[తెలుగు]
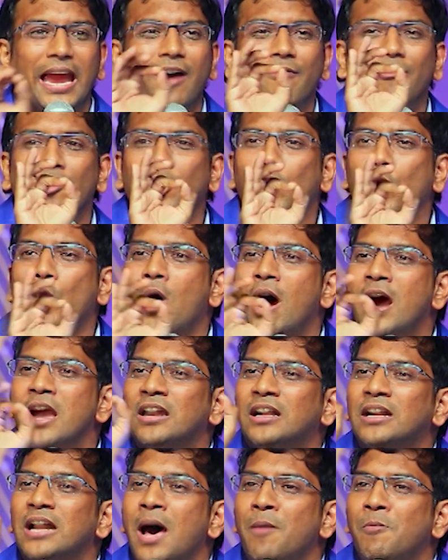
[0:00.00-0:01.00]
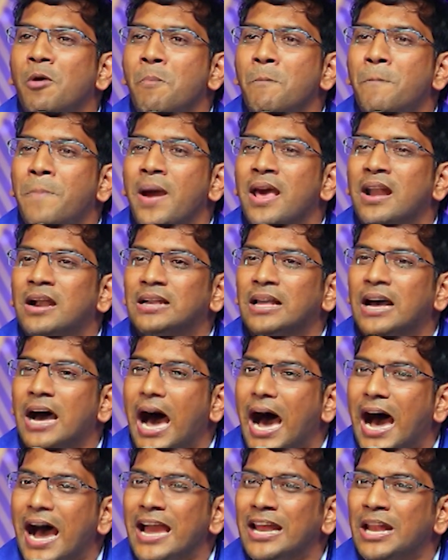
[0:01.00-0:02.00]
ఎవరు ఆయన నామం పేరట
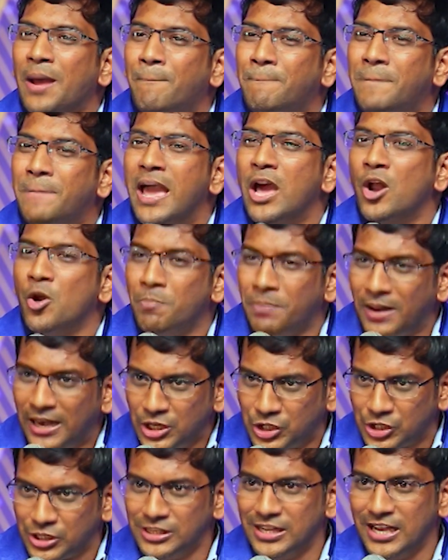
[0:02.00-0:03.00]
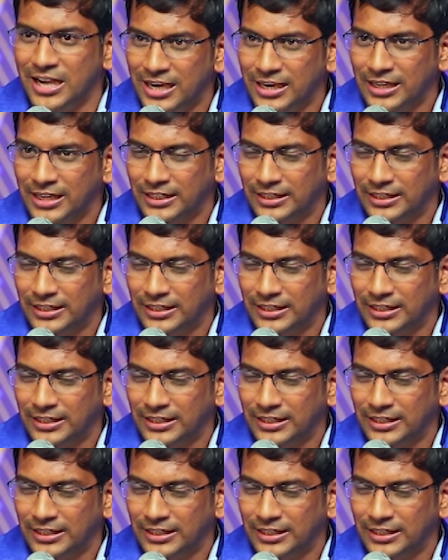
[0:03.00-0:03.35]
ఆయన పేరు పిలిచినా